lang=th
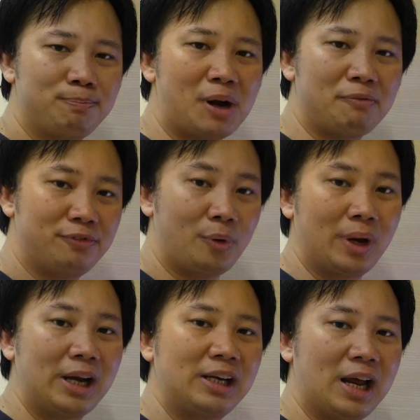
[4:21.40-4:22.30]
ปรับโฟ
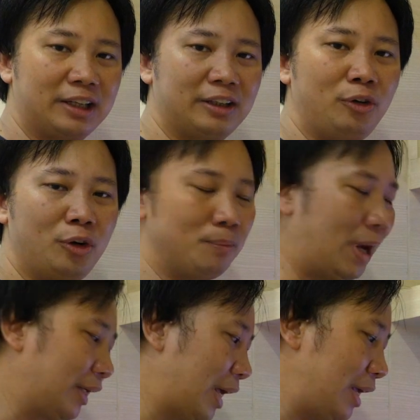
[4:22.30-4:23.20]
กัสอัตโน
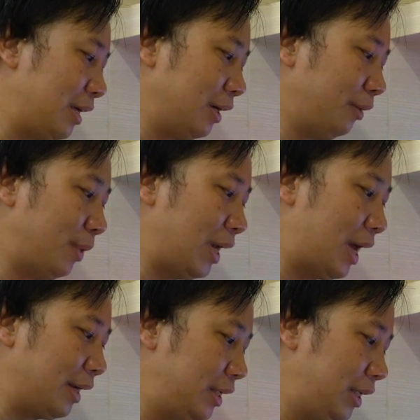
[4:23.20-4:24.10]
มัติให้ คือเว
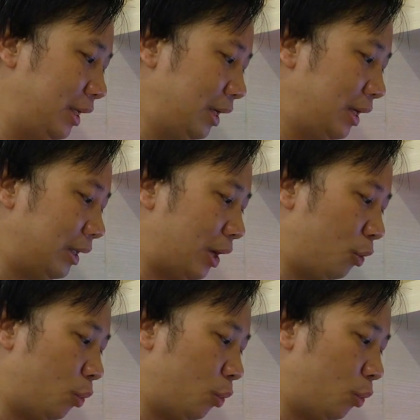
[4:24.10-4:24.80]
ลาที่เรา